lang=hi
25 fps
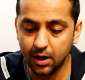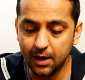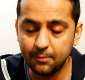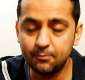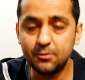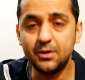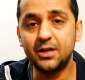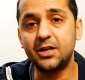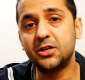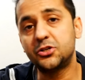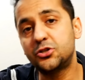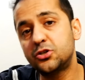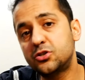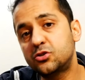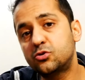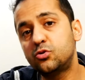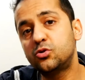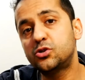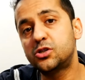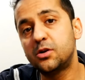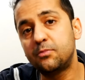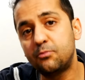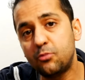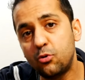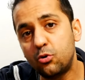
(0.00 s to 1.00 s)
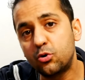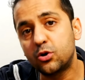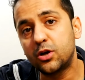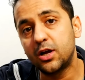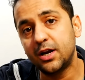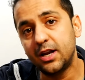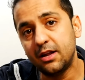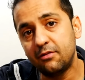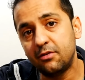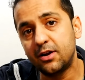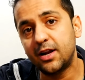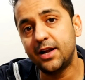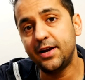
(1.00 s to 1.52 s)
एप्लीकेशंस को सपोर्ट
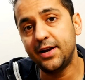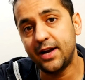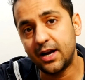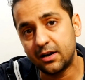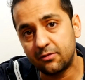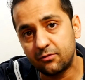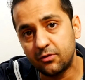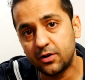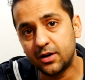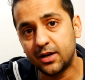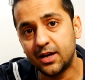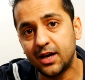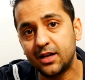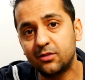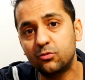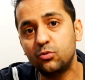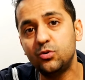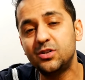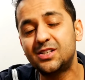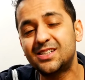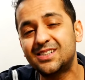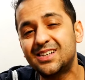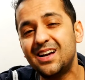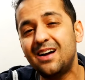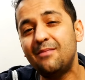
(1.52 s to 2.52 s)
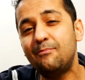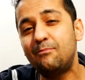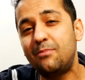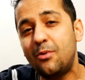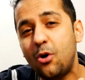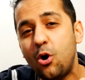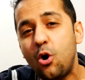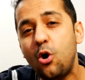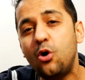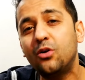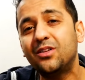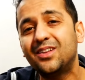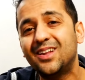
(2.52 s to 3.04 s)
करने वाला नेटवर्क है तो इसका
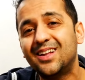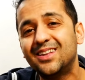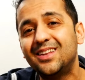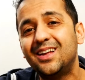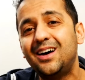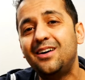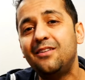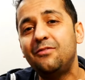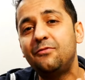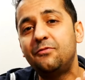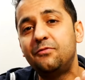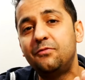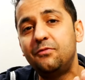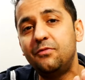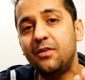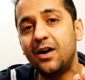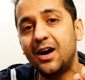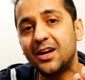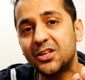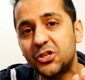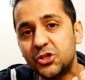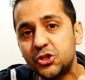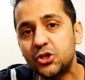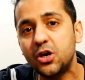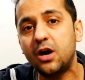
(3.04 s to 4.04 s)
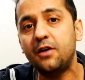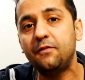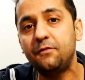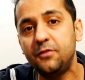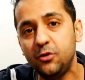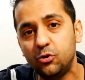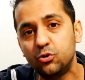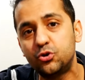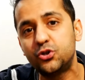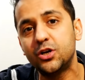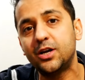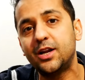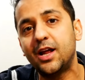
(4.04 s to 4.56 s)
बहुत ज़्यादा अच्छा
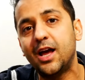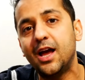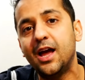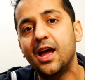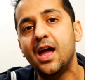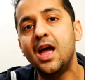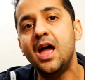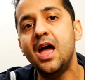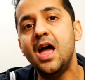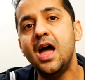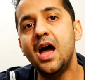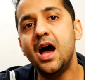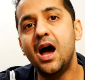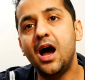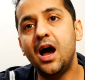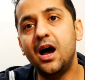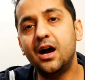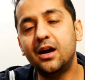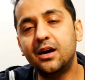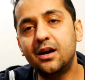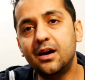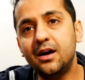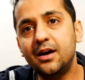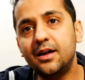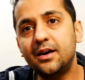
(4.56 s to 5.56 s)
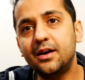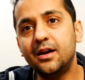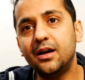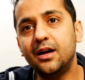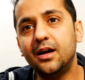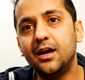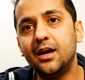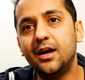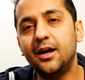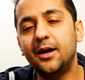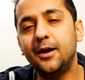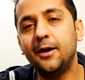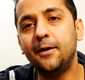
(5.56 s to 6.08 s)
फ्यूचर है अगर
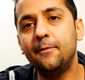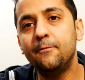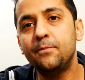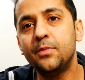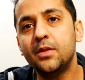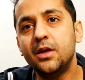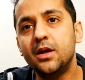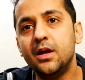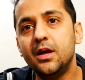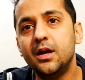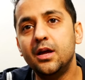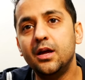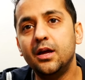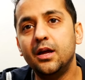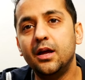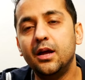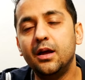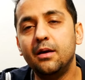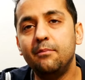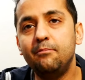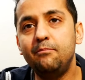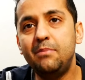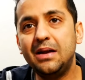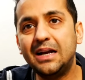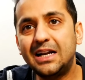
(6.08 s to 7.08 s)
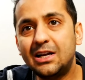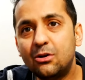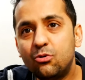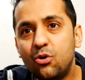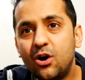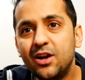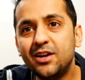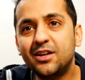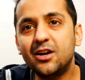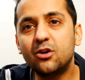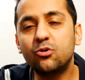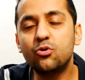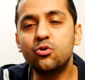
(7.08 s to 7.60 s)
आ,
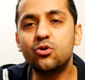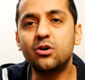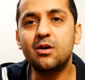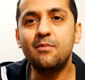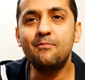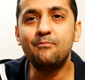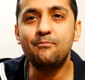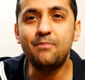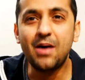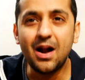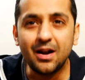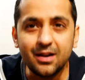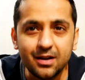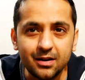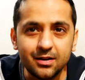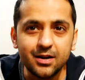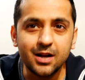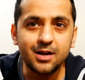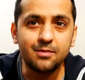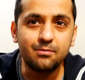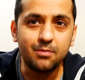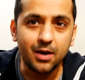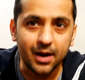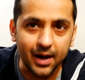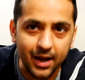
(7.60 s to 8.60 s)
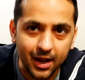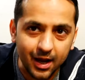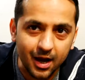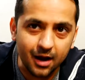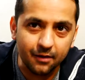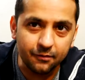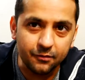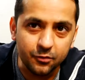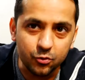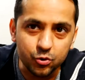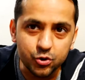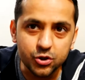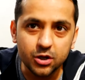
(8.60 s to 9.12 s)
बिटकॉइन का कोई कंपेटिटर
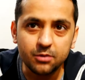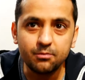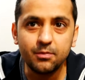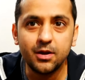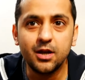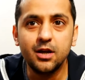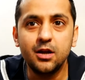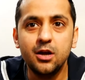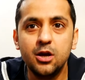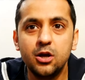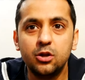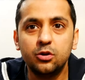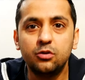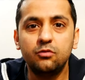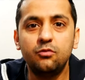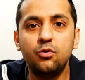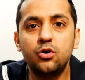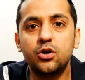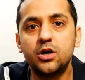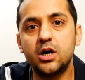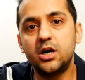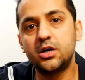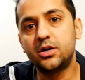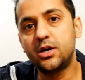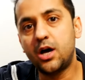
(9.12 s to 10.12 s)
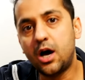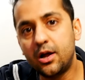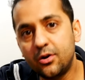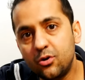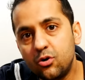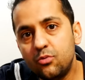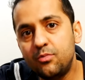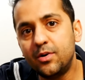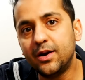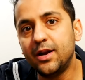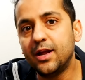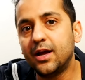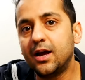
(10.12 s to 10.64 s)
बनेगा फ्यूचर में तो वो
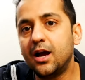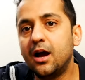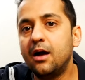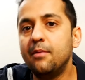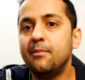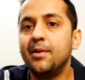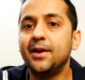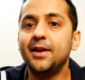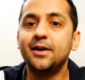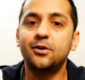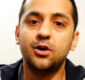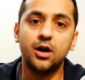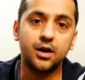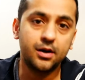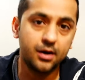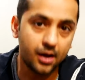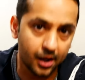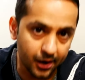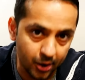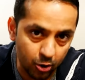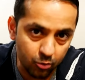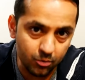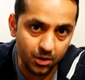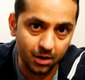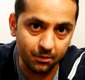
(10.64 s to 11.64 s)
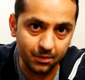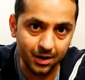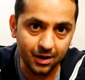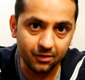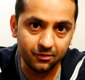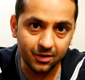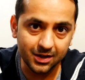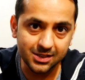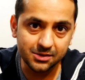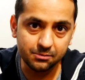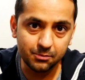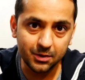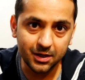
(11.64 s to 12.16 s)
कर्डानो बनेगा मैंने कर्डानो में भी
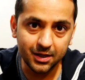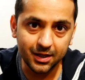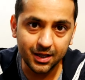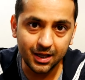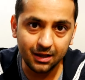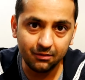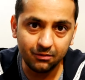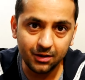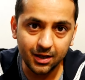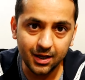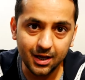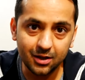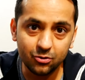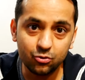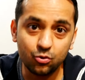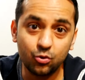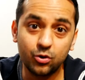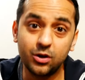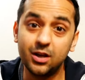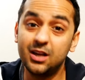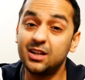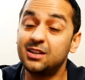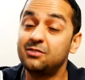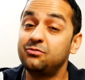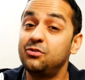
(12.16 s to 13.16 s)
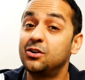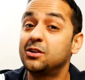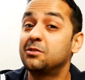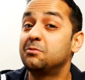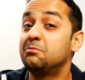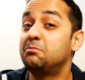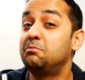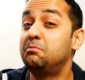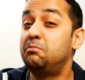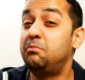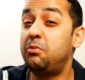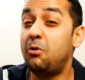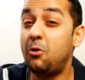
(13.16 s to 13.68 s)
इन्वेस्टमेंट की हुई है जो कि इस
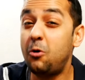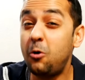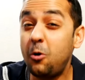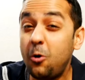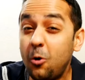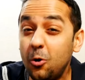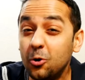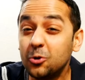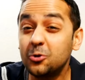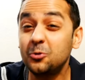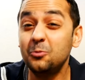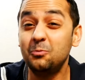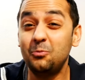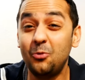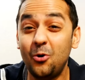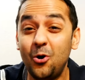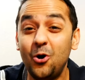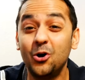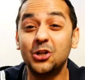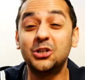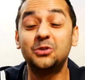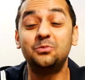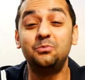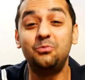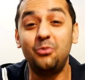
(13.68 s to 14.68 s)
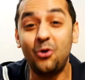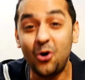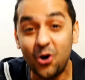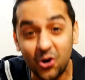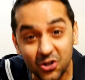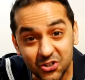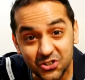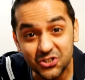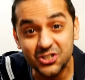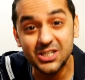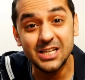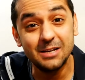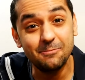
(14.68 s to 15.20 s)
वक्त बहुत बहुत
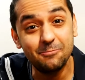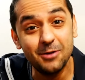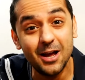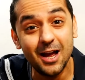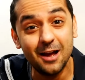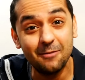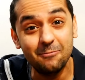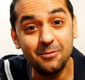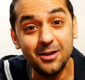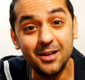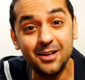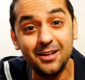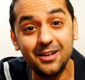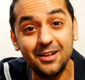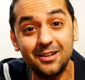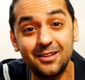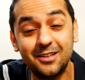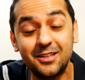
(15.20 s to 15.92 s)
बहुत चीप है अभी